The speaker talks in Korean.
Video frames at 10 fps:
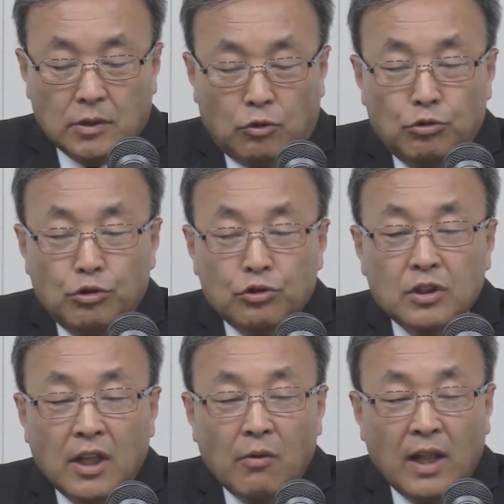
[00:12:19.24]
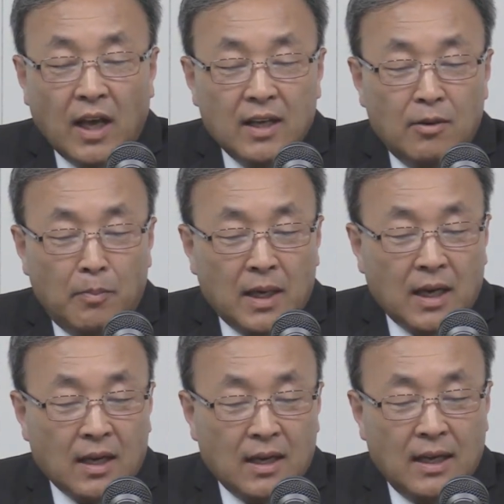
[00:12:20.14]
굿뉴스인데 왜 내가 이런
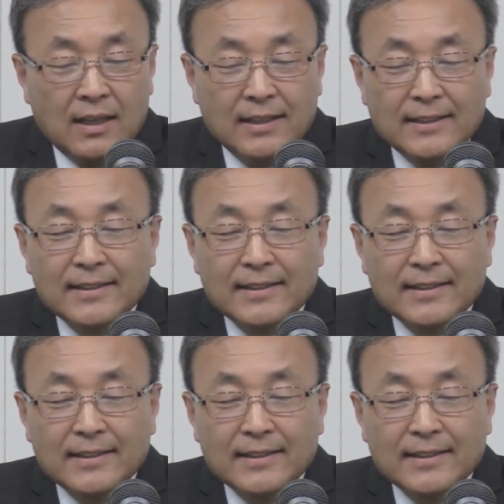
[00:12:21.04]
말을 할까?